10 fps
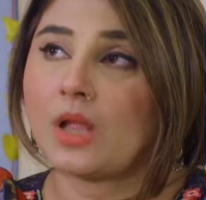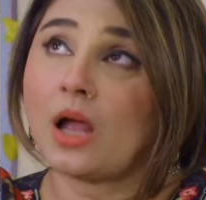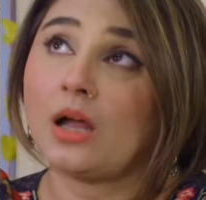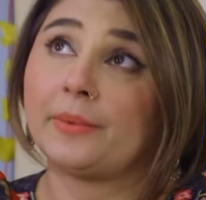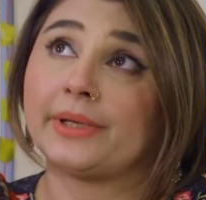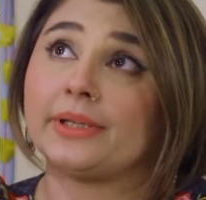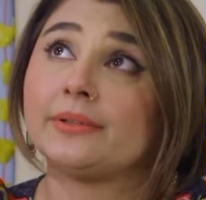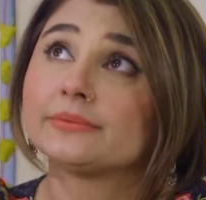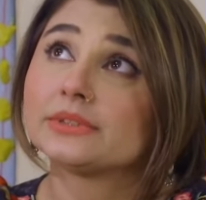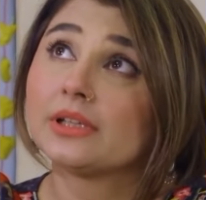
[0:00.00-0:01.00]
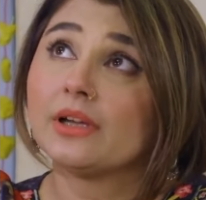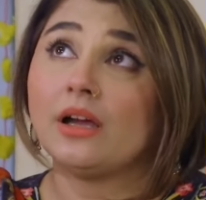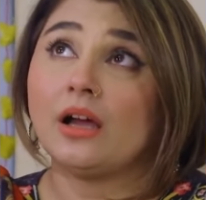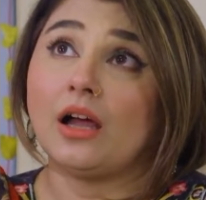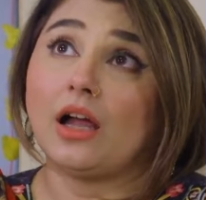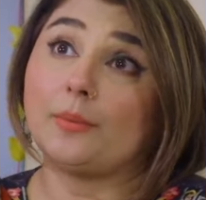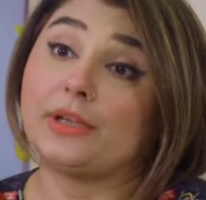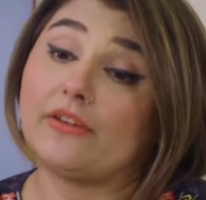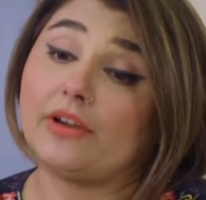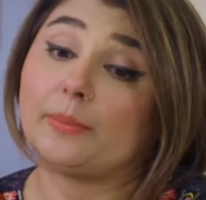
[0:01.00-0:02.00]
हाँ भाई अब
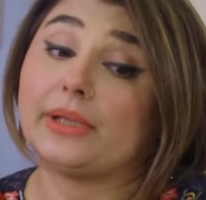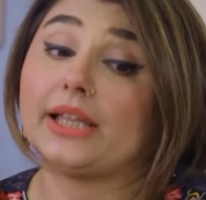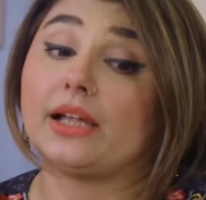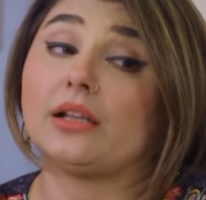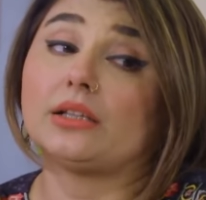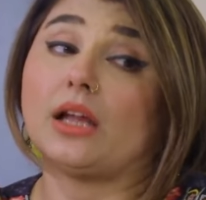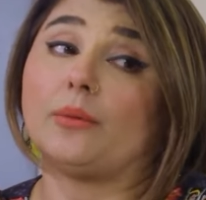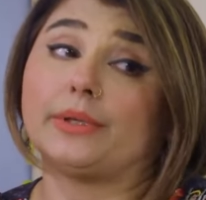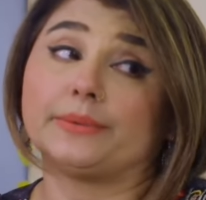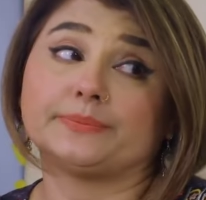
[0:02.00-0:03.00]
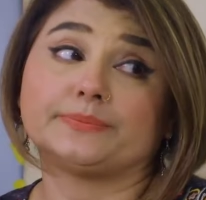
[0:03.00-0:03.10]
ये वक्त भी देखना था हमें